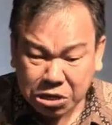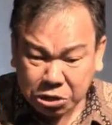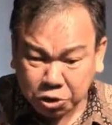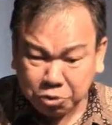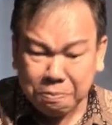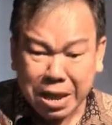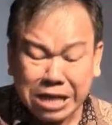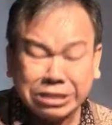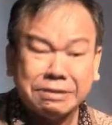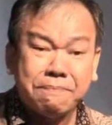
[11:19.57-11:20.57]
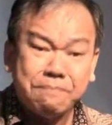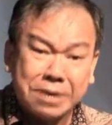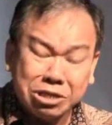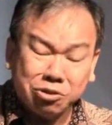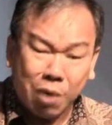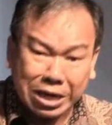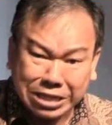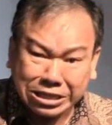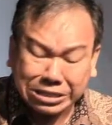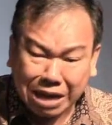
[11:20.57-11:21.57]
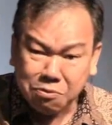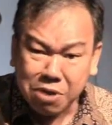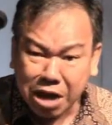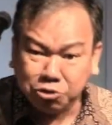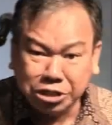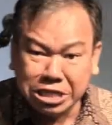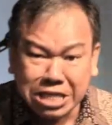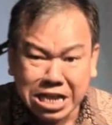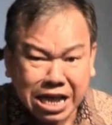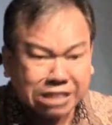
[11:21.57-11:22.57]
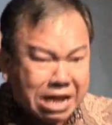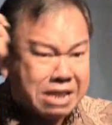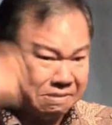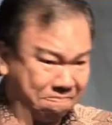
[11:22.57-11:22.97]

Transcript: supaya spiritualitas kamu harus ditingkatkan.